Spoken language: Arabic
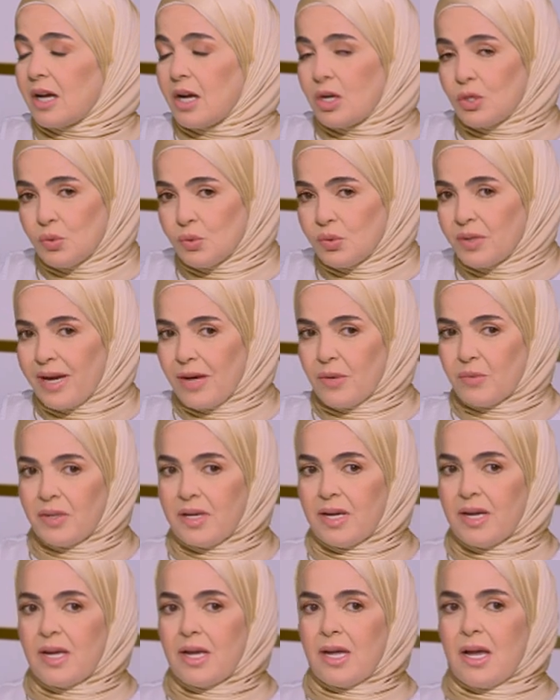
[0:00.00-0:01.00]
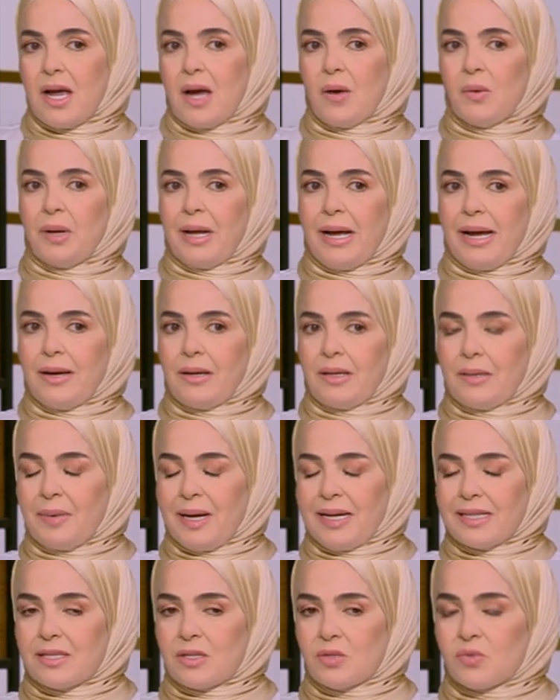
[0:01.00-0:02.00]
الغيور قوي آه. او اللي
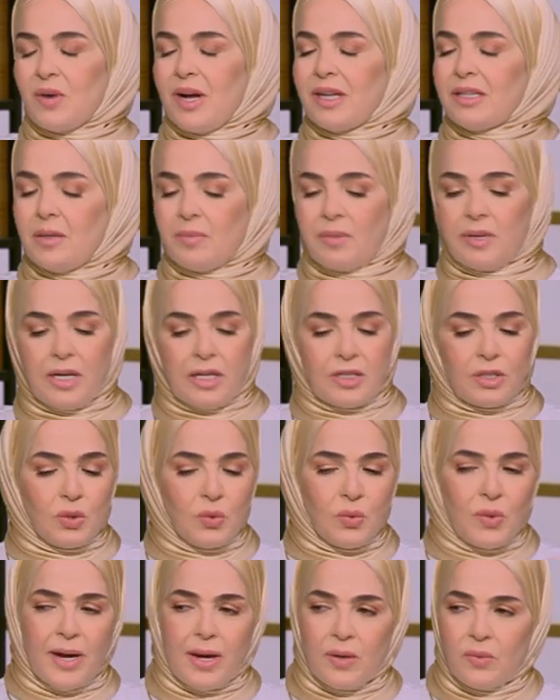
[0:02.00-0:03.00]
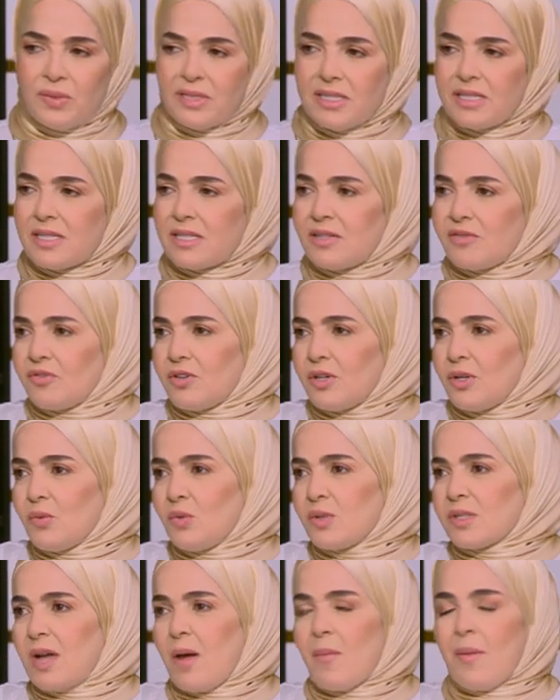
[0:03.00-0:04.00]
محسس واحده بالاحتواء وانت فين
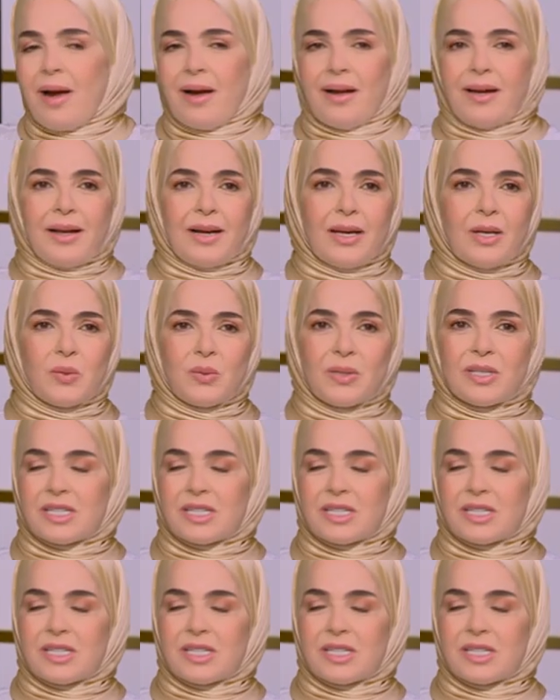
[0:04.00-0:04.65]
وصباح الخير نعم.